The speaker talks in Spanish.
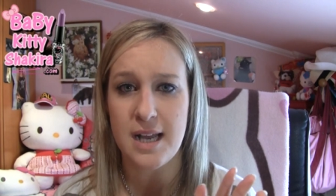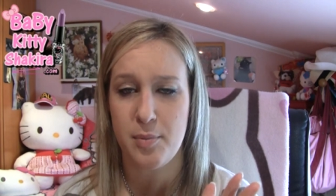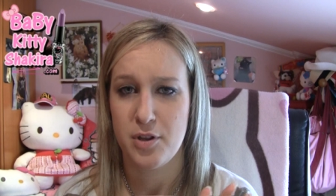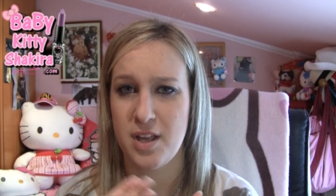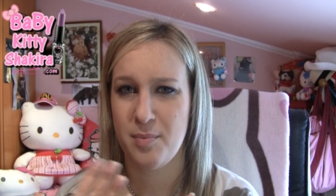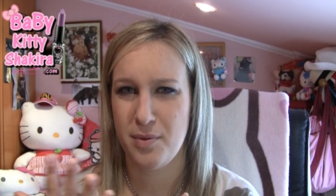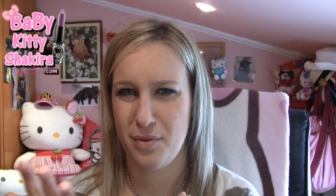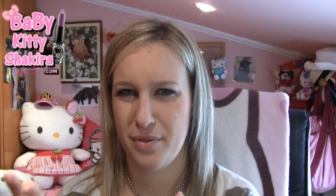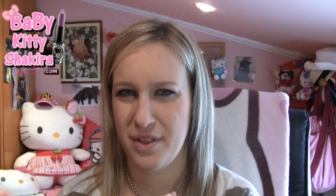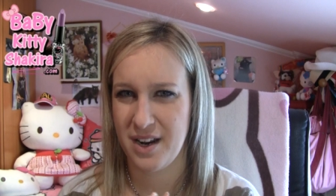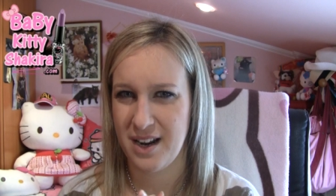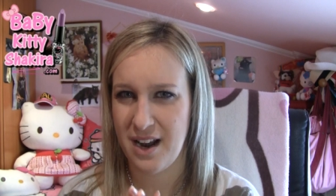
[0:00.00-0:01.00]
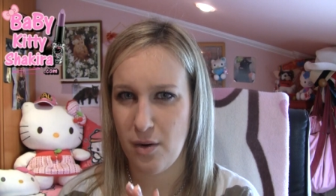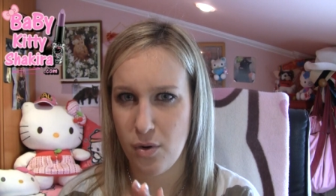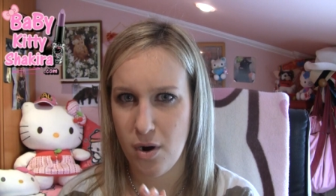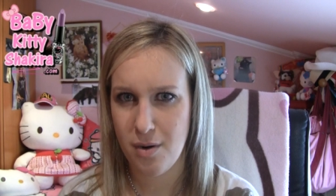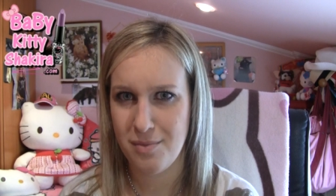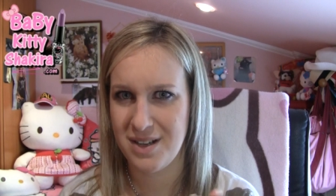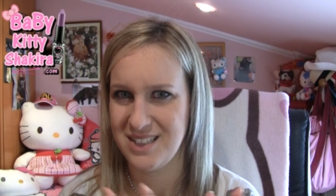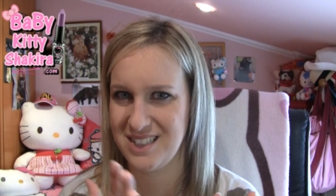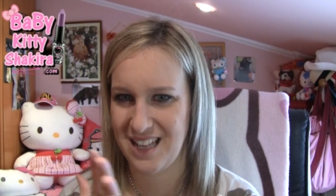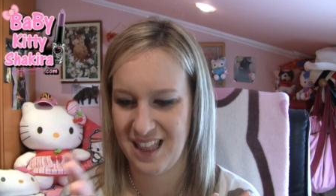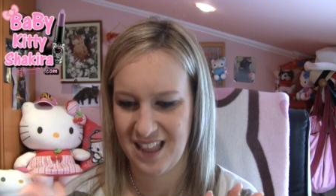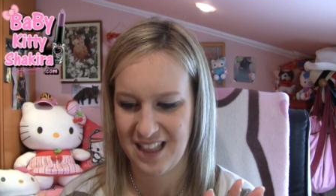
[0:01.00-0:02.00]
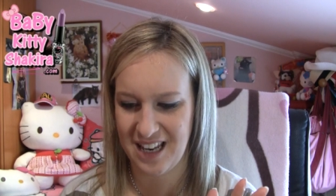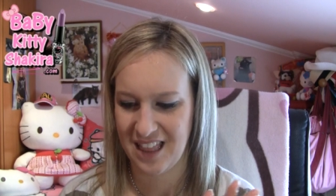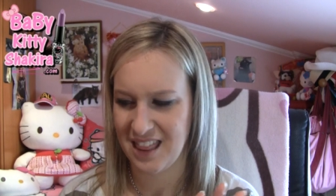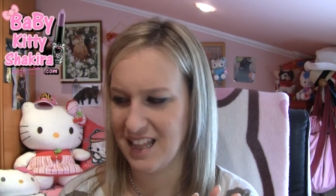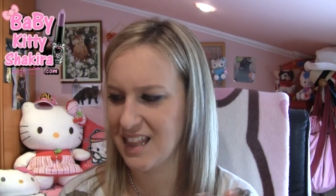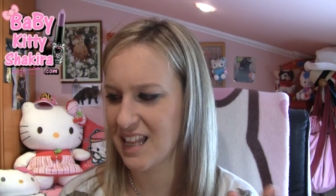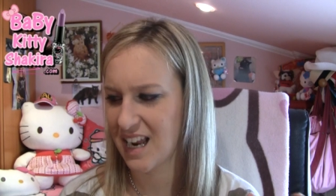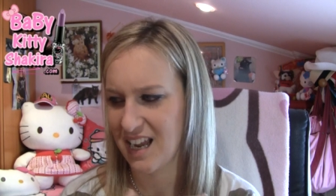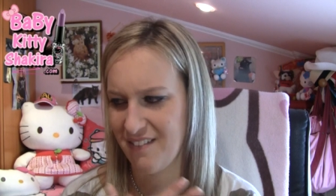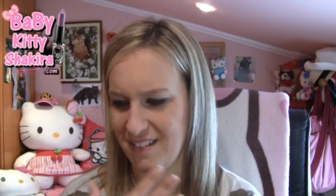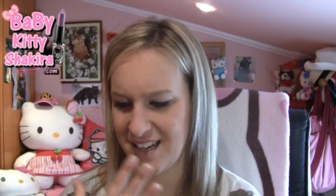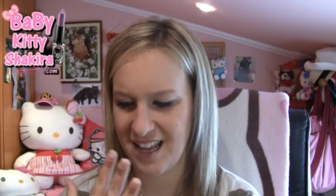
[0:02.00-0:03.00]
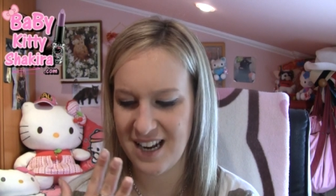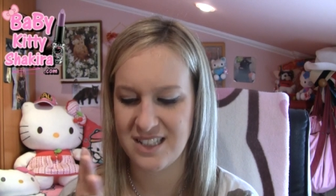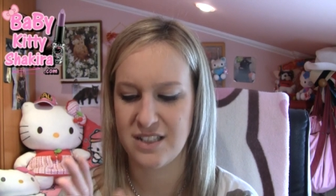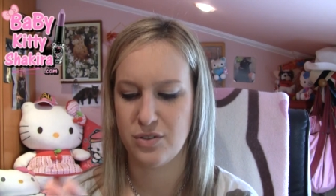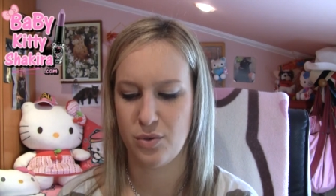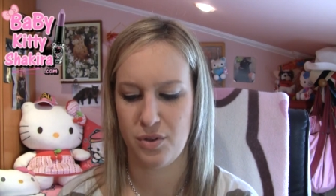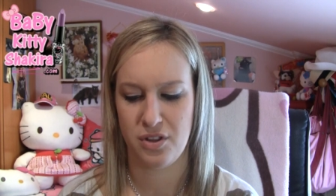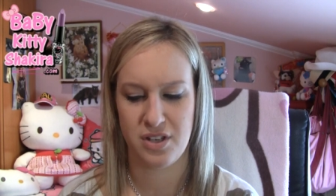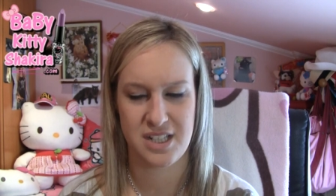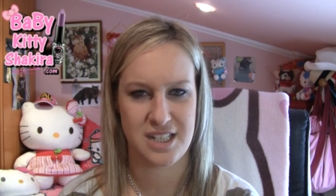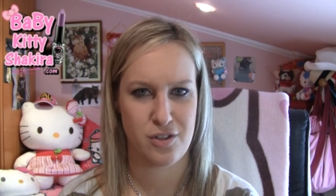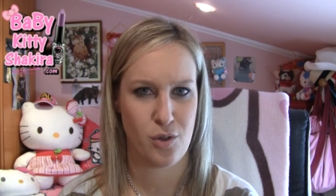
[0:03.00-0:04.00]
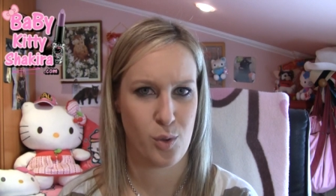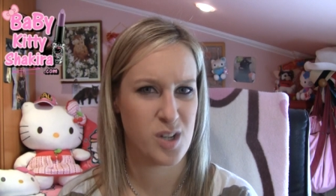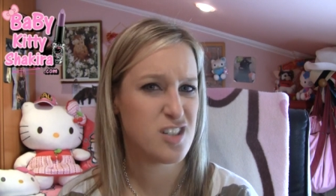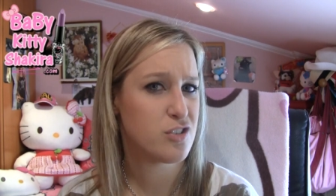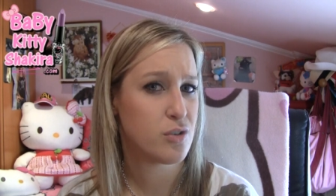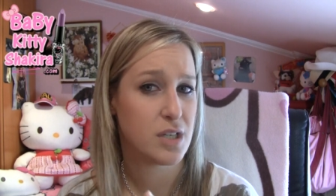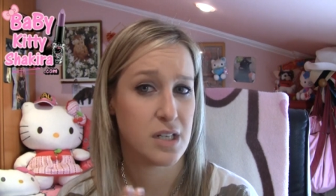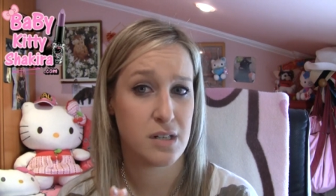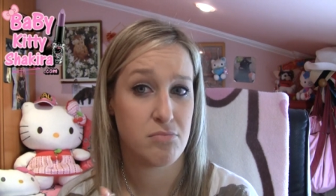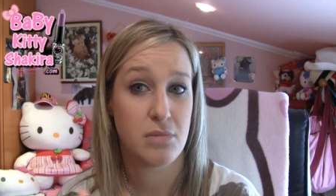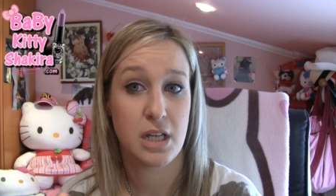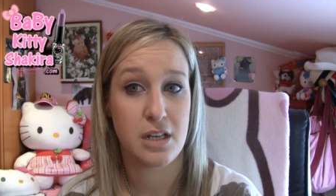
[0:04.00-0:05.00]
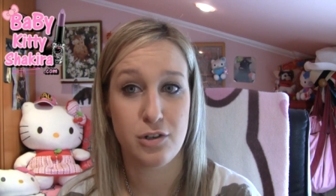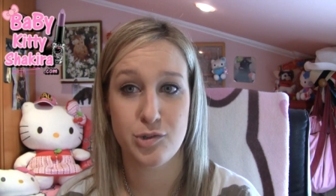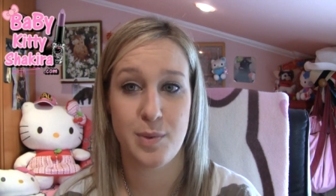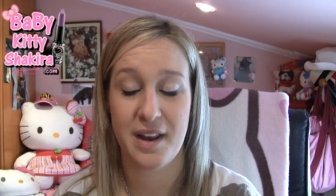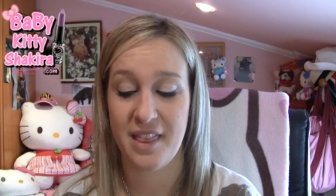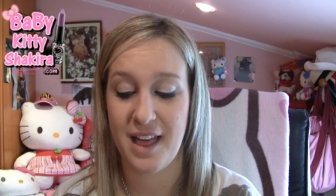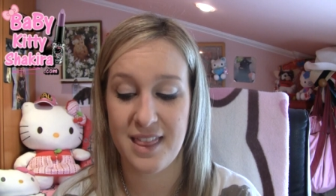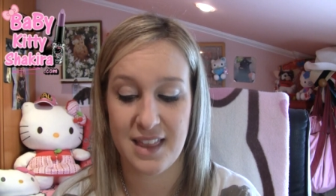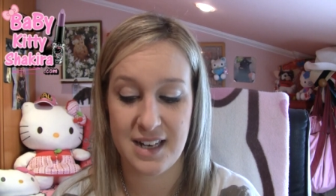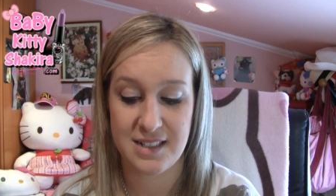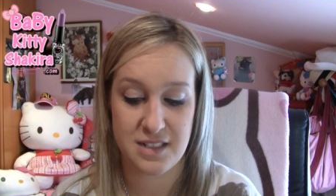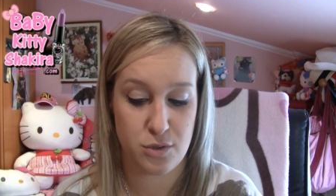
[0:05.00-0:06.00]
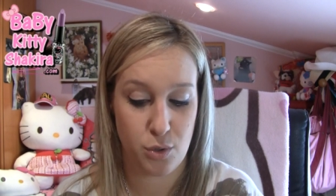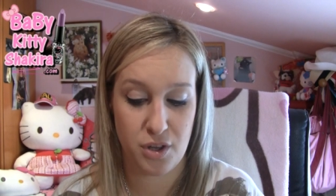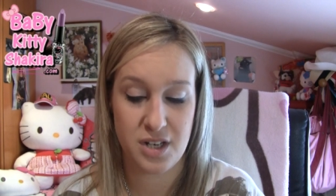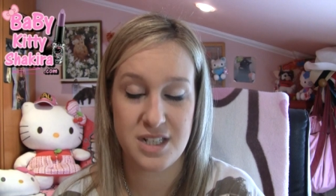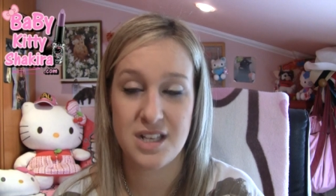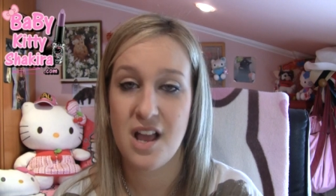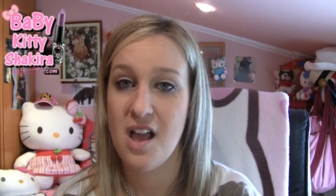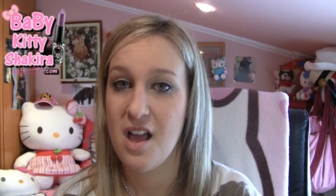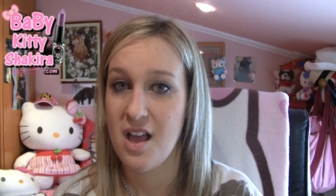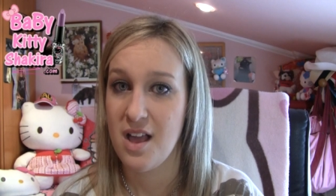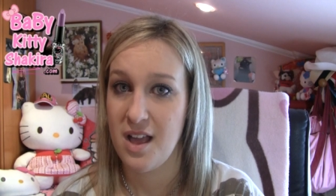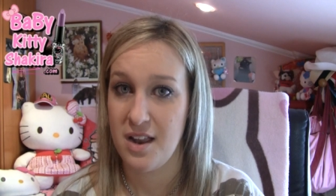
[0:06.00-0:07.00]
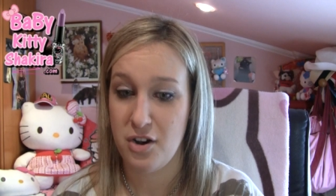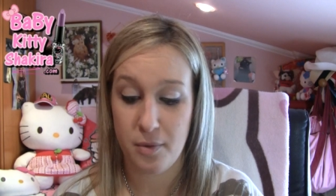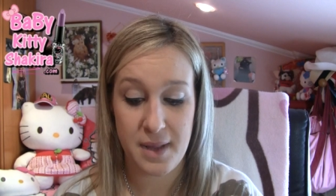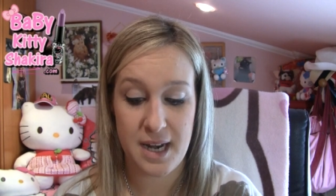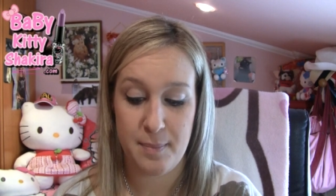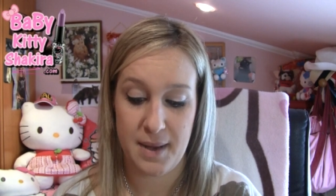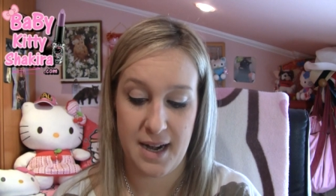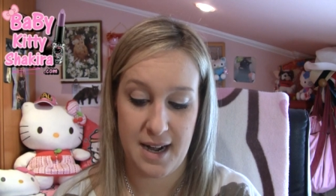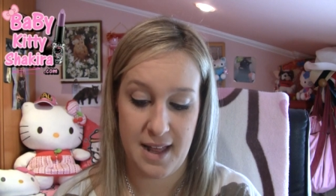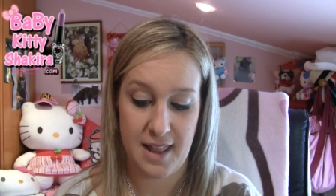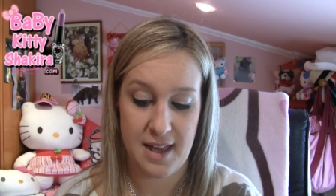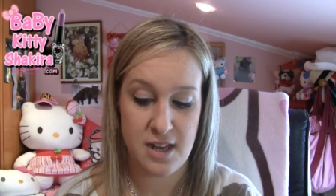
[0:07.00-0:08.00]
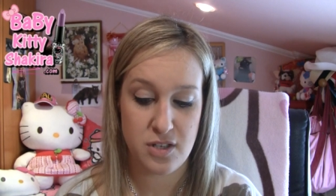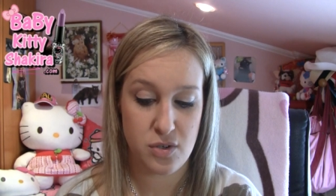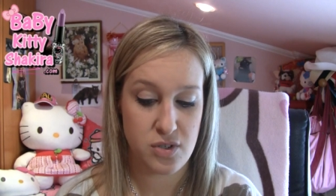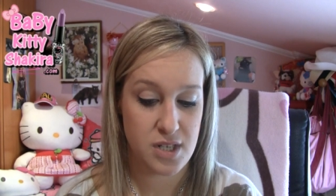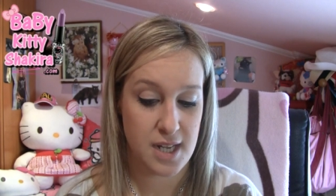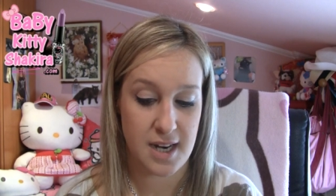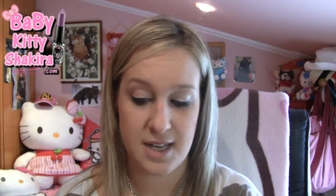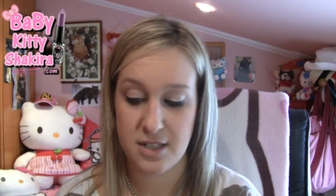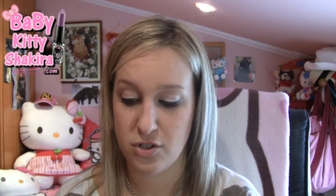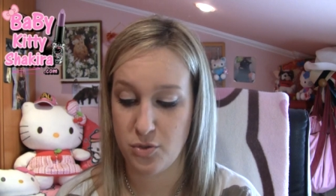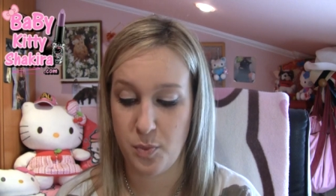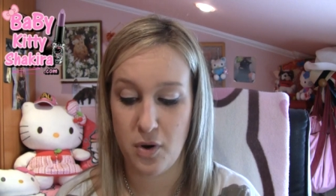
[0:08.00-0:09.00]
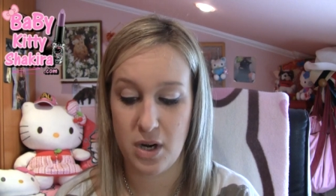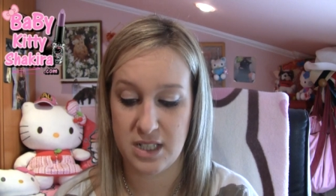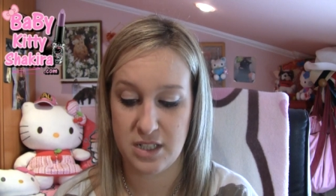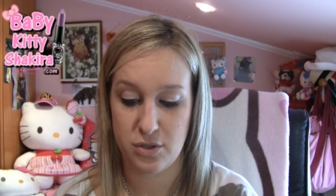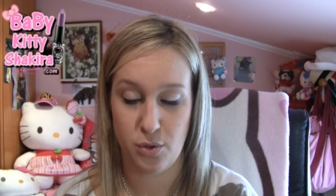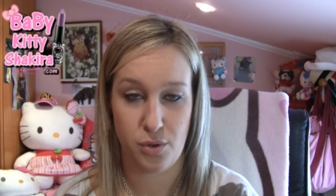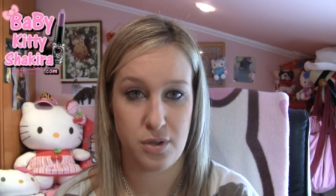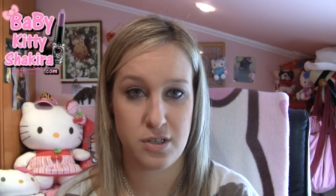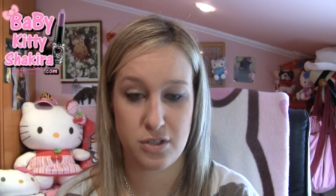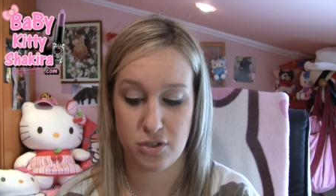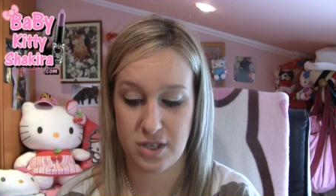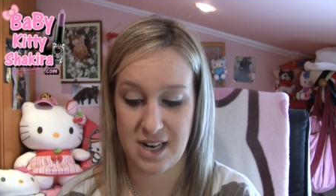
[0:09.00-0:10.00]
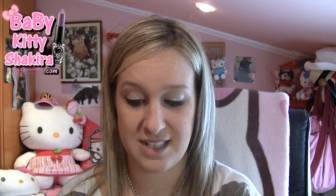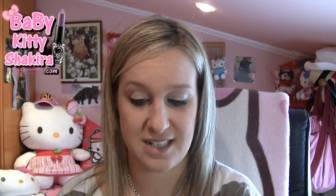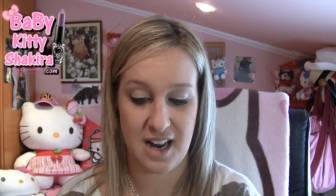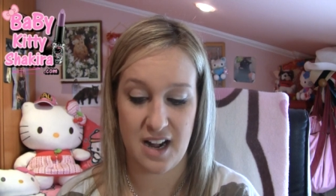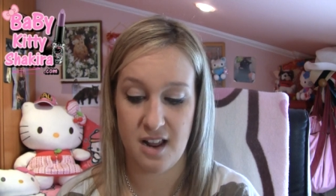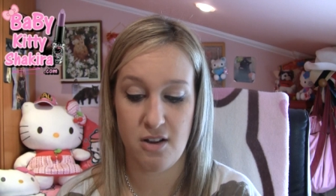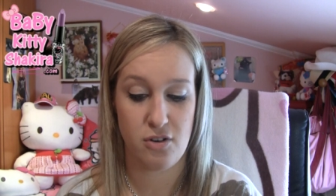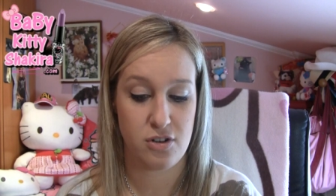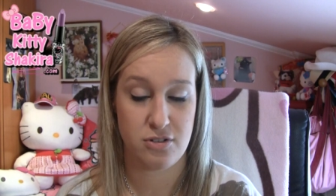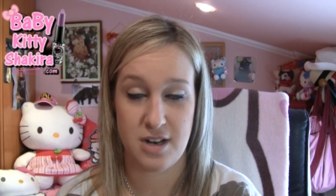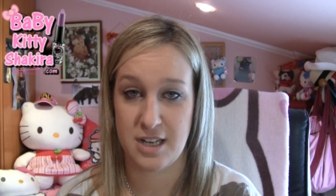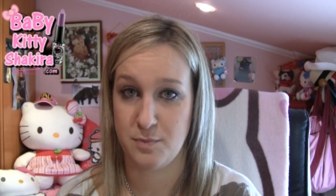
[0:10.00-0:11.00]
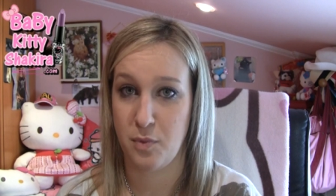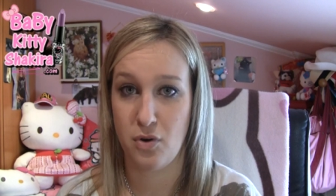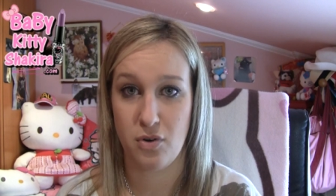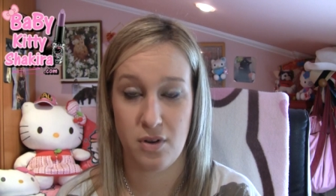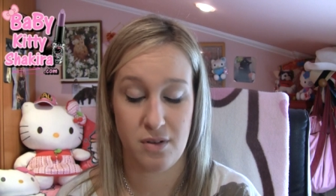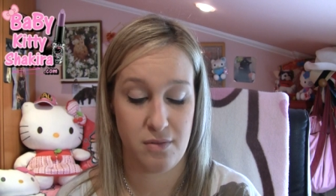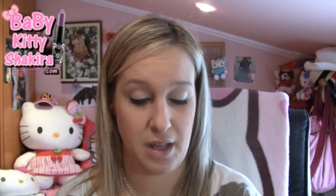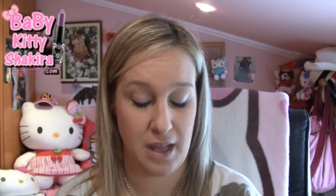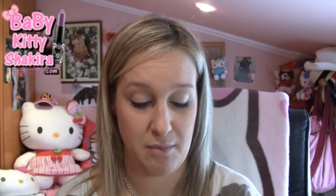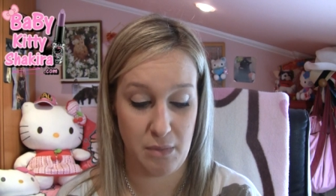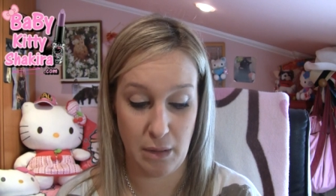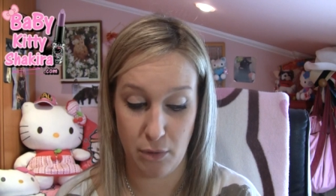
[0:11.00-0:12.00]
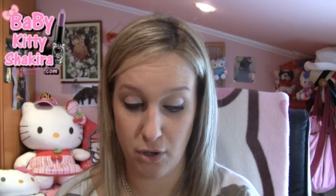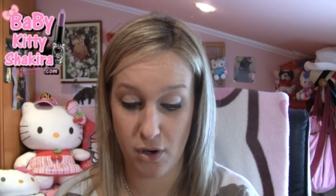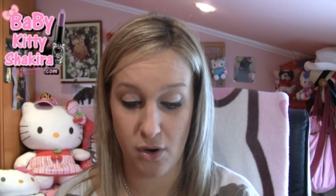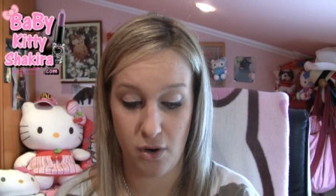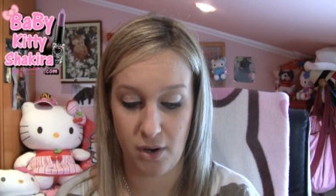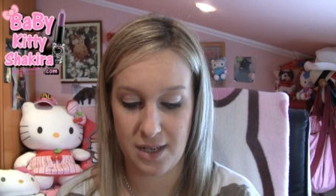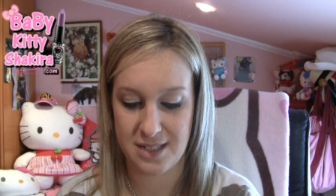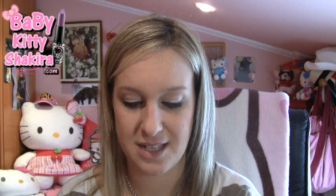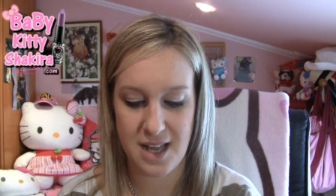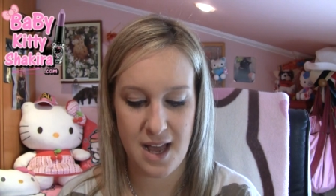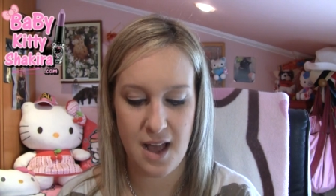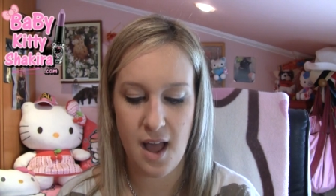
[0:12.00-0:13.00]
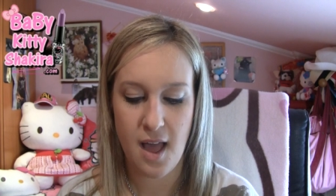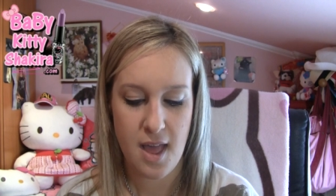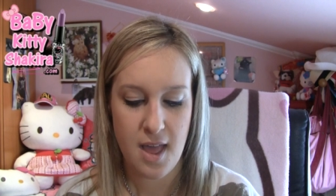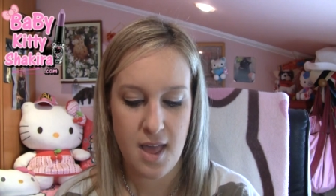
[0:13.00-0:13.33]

que podía producir glaucomas, etcétera, etcétera, que venía en las instrucciones todo esto y, no es verdad, en las instrucciones no viene para nada eso, si queréis os pongo las instrucciones, os las escaneo y os las pongo en, en mi blog o lo que sea